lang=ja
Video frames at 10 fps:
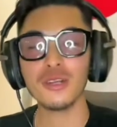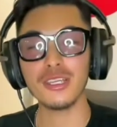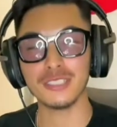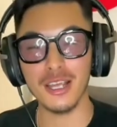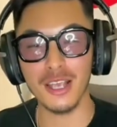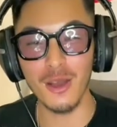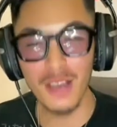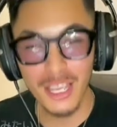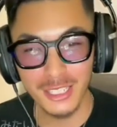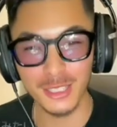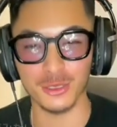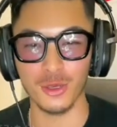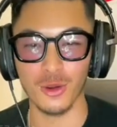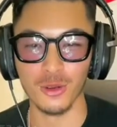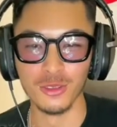トラちゃん可愛いで
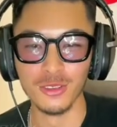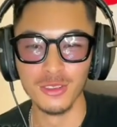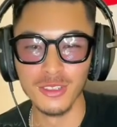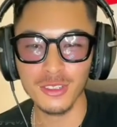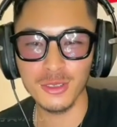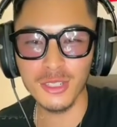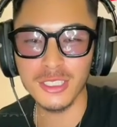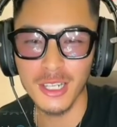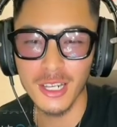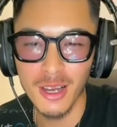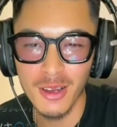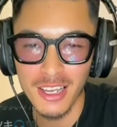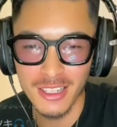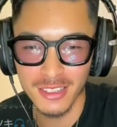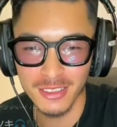すよトラちゃん
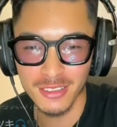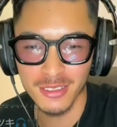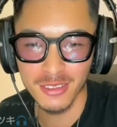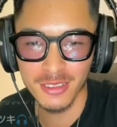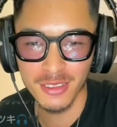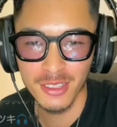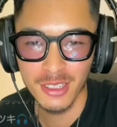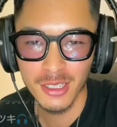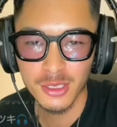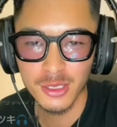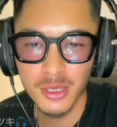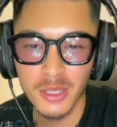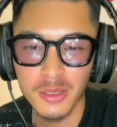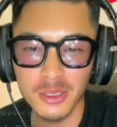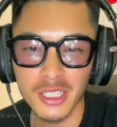可愛い
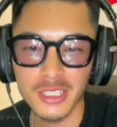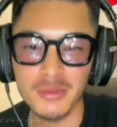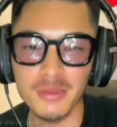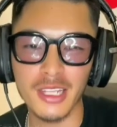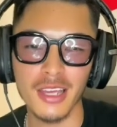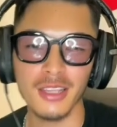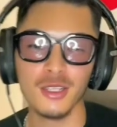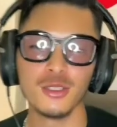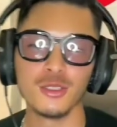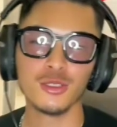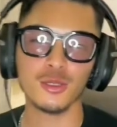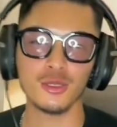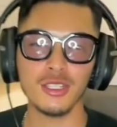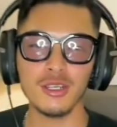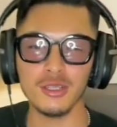チワワの写真みたい
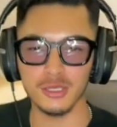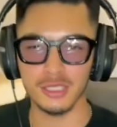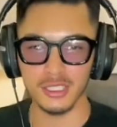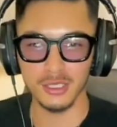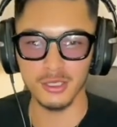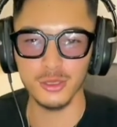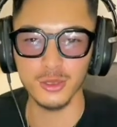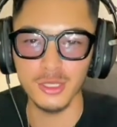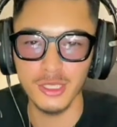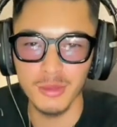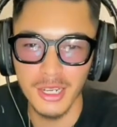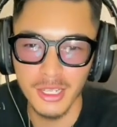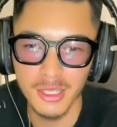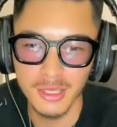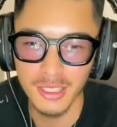ちょっとチワワの写真ストーリーで
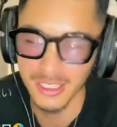もあげ